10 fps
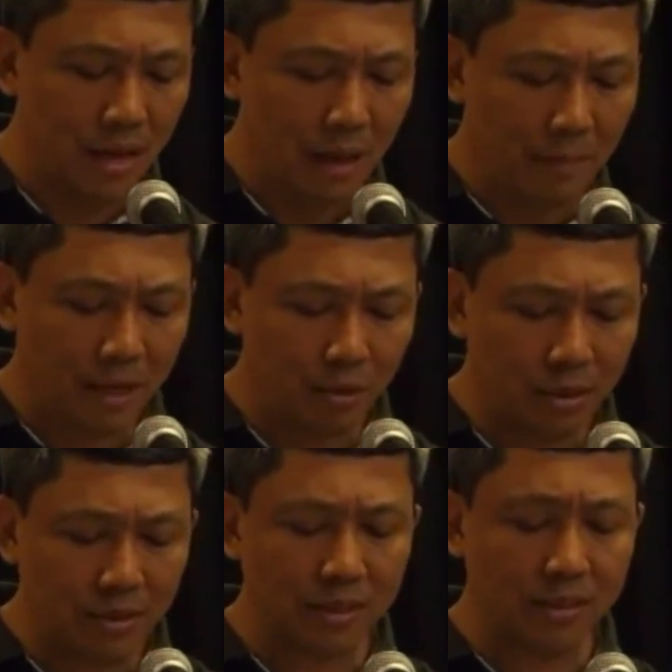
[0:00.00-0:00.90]
Apakah
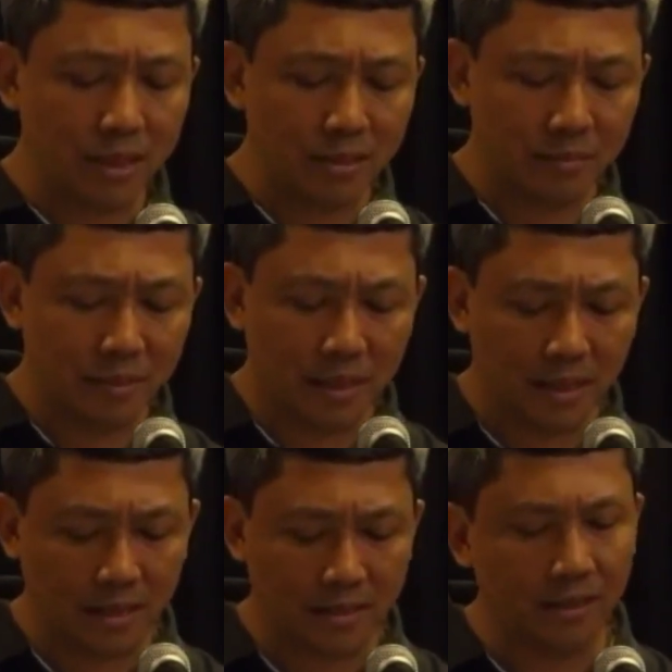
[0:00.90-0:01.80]
Tuhan tersesat seperti
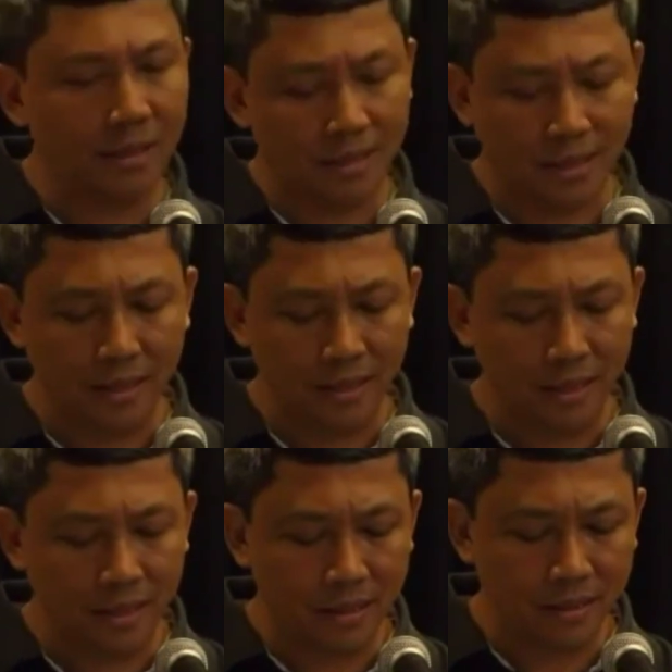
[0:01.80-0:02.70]
anak kecil? Kata yang
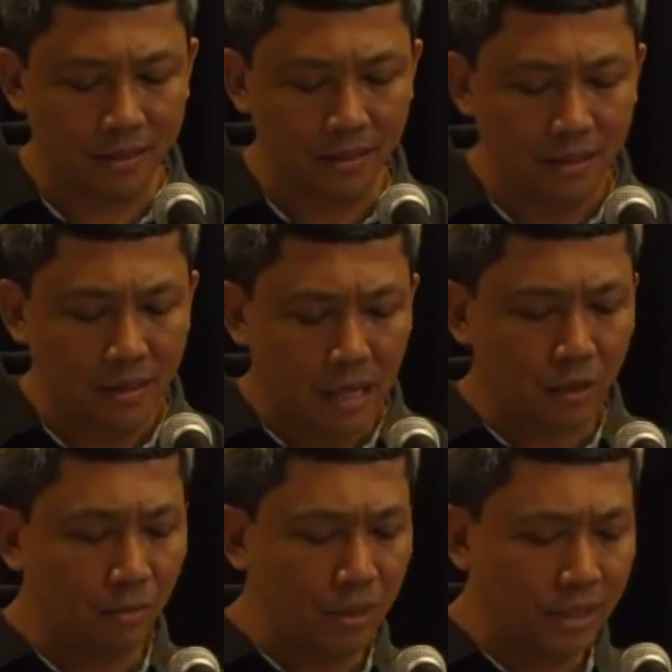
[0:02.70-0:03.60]
lainnya lagi.
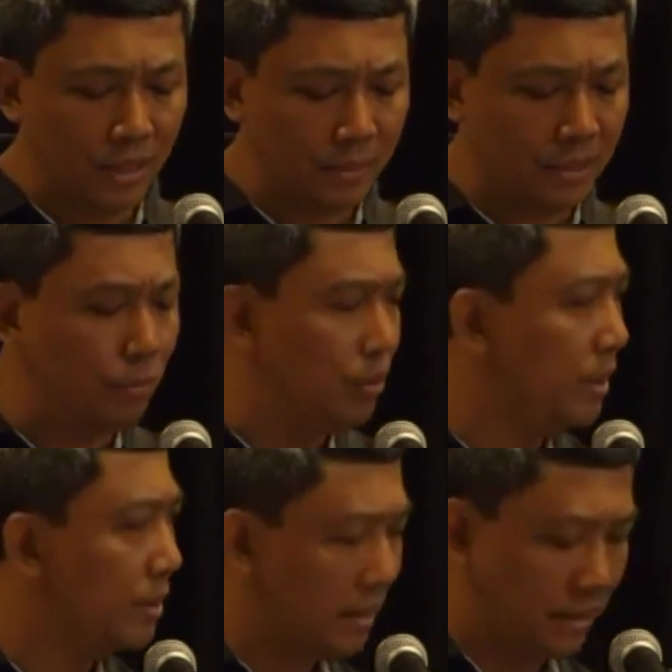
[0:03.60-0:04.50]
Atau mungkin dia
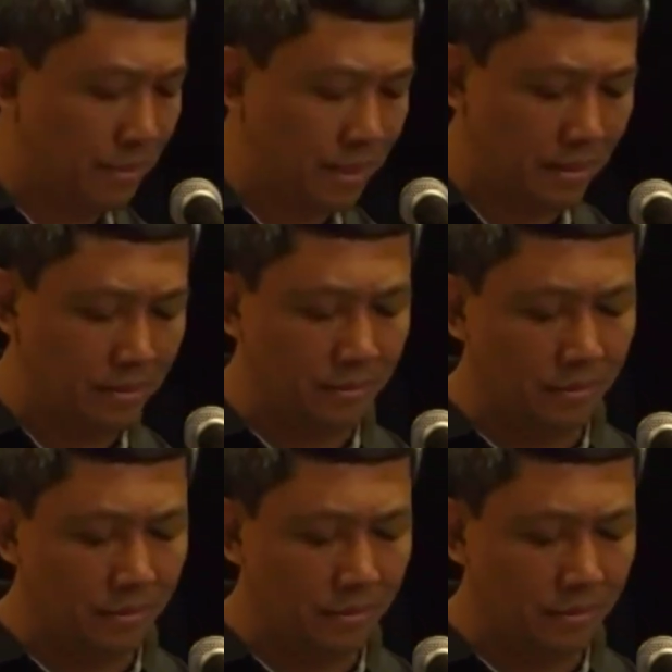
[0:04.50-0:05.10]
bersembunyi entah di mana.